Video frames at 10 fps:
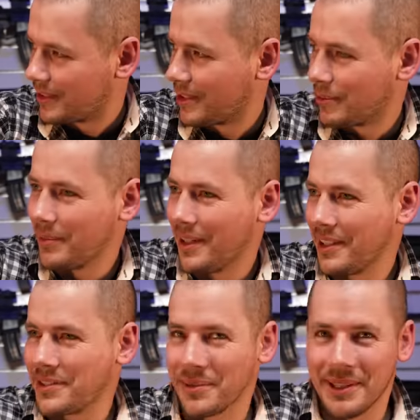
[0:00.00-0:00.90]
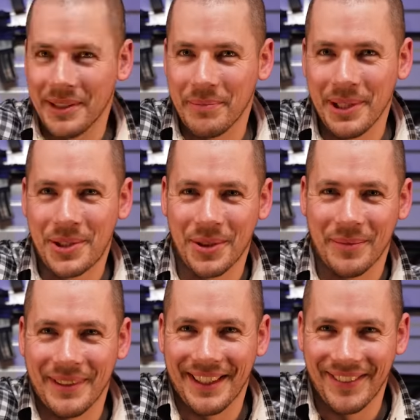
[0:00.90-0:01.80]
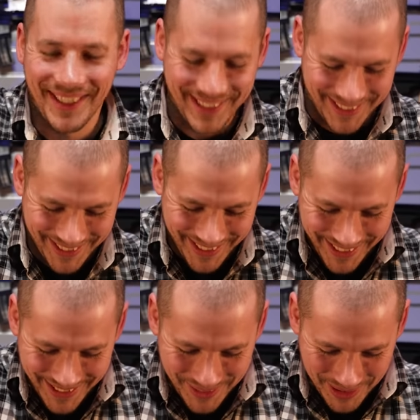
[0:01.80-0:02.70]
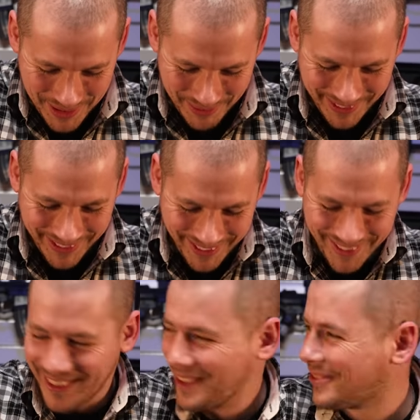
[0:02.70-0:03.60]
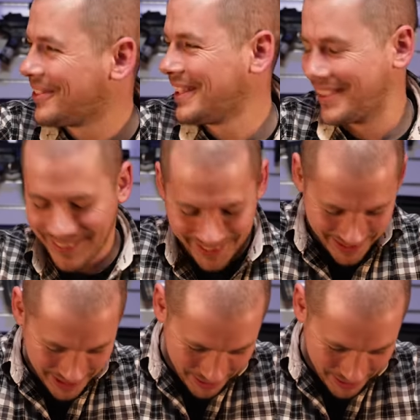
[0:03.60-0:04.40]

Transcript: Ich hab immer Angst um meine Bildschirme, dann weißt du, der Springer aus der Hand fliegt und dann in die